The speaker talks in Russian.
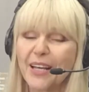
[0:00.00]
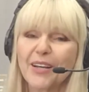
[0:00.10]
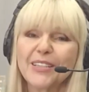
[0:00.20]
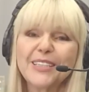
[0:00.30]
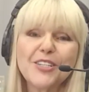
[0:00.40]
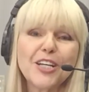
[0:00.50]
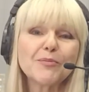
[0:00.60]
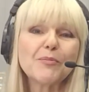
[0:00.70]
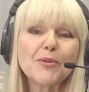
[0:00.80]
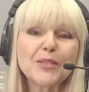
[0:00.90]

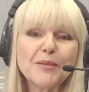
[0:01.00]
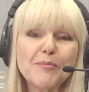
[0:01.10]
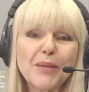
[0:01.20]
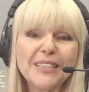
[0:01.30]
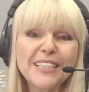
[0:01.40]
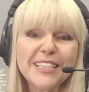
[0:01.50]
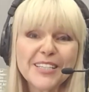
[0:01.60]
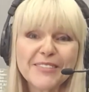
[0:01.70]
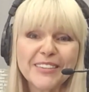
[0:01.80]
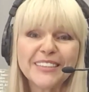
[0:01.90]
Сейчас мы просим
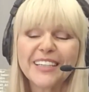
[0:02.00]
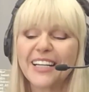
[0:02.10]
поддерживать